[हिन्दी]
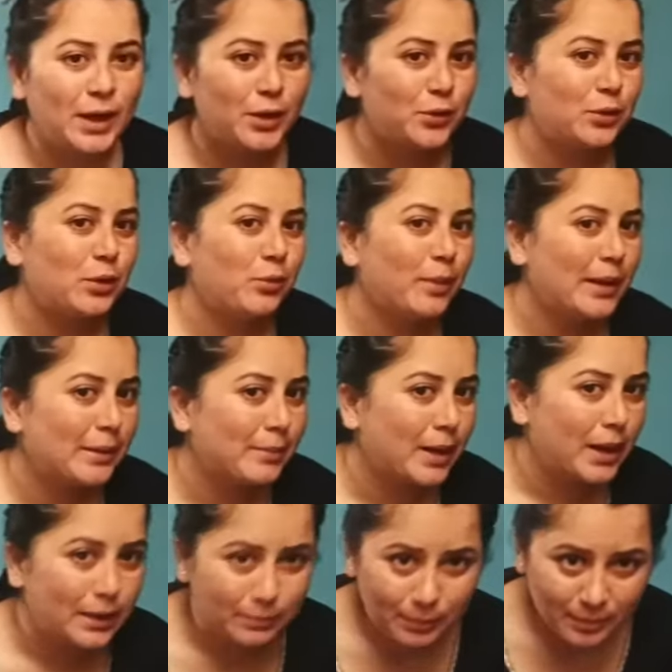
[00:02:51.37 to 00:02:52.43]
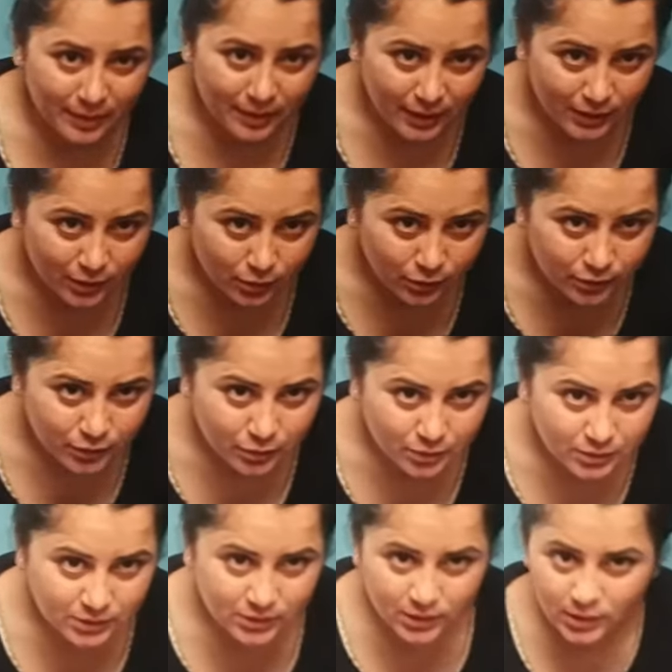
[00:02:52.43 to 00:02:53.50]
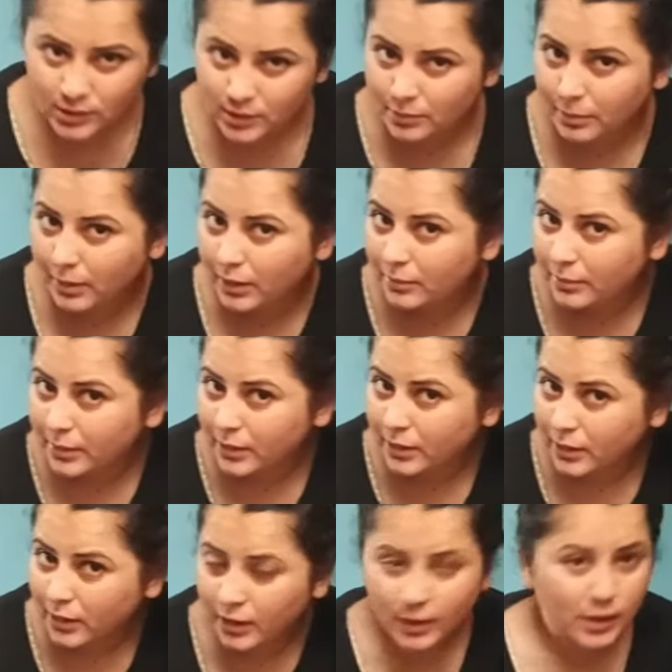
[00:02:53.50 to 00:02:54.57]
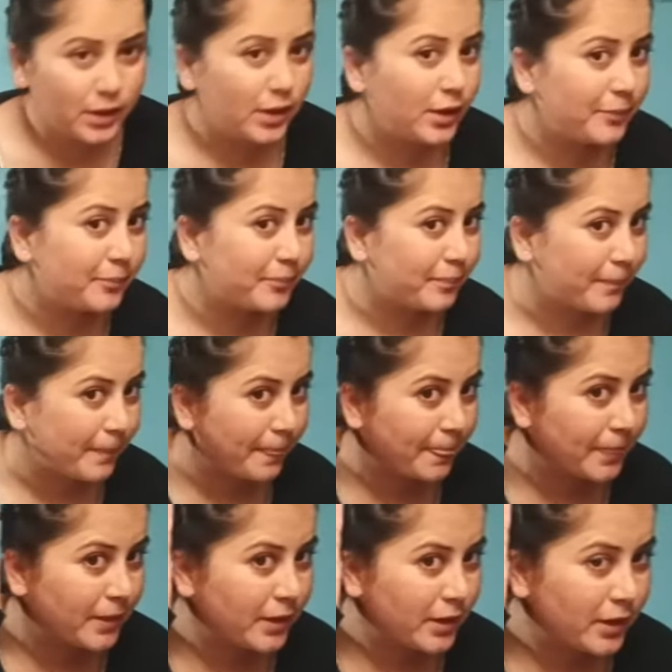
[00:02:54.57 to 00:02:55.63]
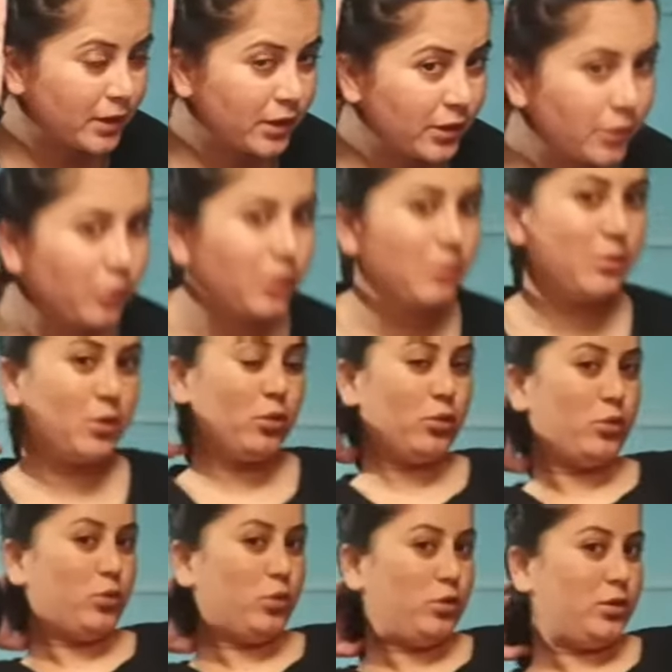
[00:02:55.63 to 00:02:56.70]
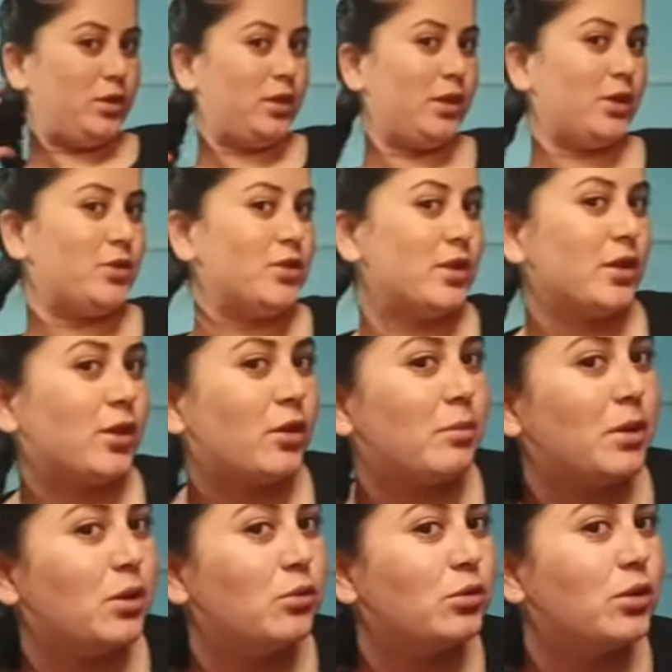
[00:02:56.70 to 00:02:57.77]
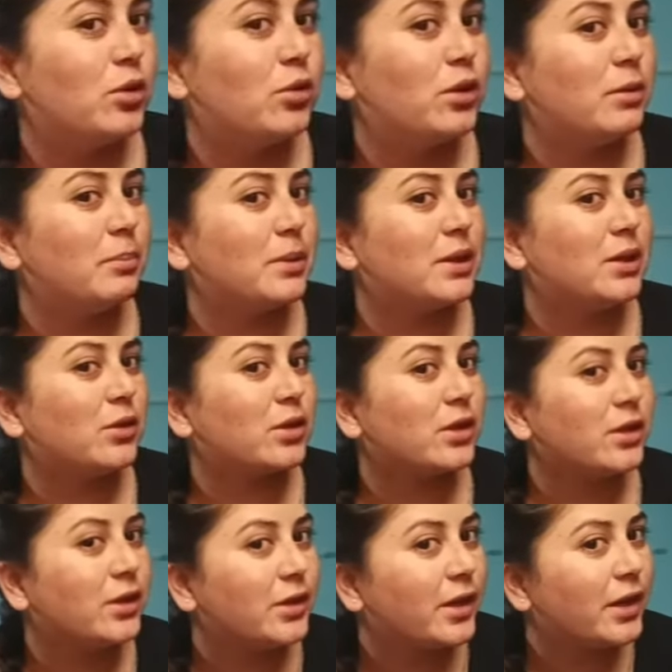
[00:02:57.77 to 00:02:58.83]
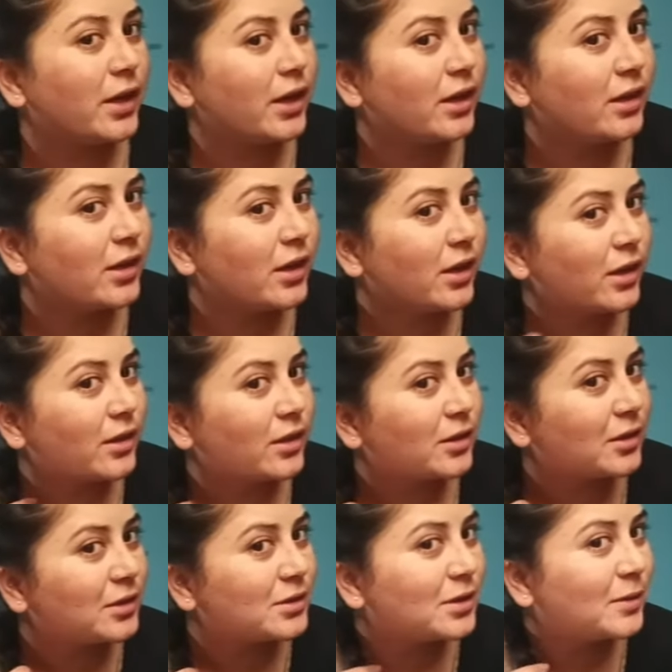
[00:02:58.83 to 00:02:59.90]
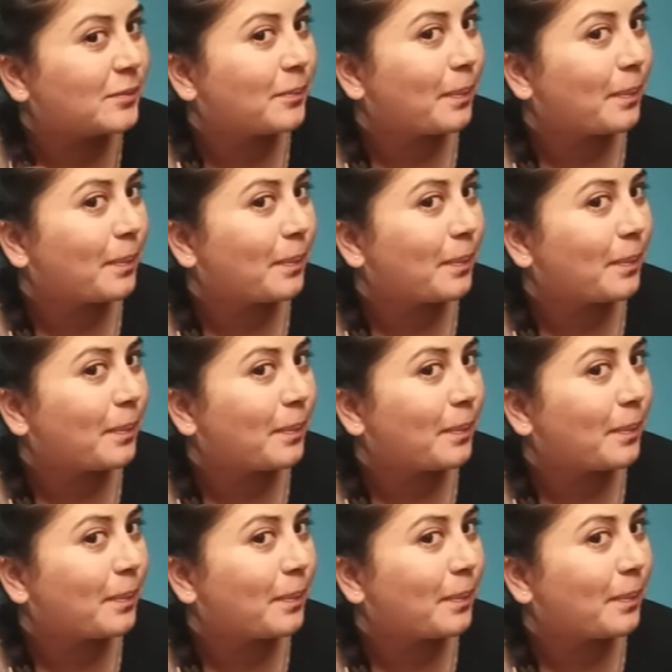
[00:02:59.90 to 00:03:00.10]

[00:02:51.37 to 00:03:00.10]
तैयार हो गई मैंने बाल भी बना दिया और देखो इस तरह से बाल बनाए हैं क्योंकि मेरे को गुत्थी अच्छी लगी है मेरी गुद्दे कितनी पतली और कितनी टेढ़ी लग रही है यहाँ से